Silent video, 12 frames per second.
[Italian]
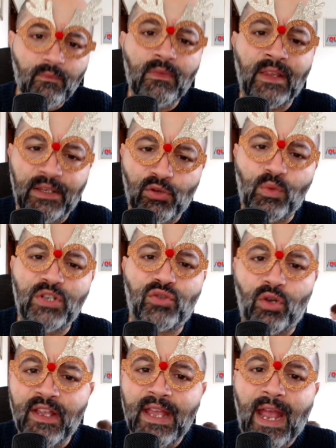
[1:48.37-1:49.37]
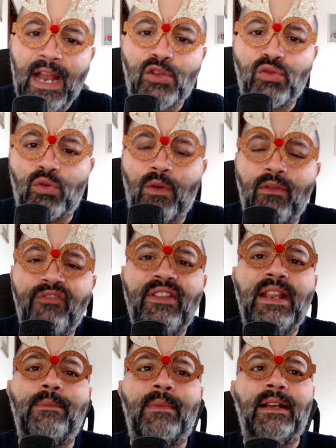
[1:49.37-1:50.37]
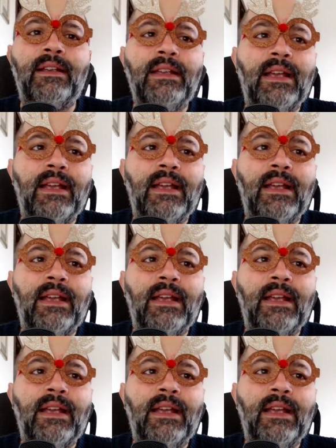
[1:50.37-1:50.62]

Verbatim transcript: Detto questo, è il suo nuovo film.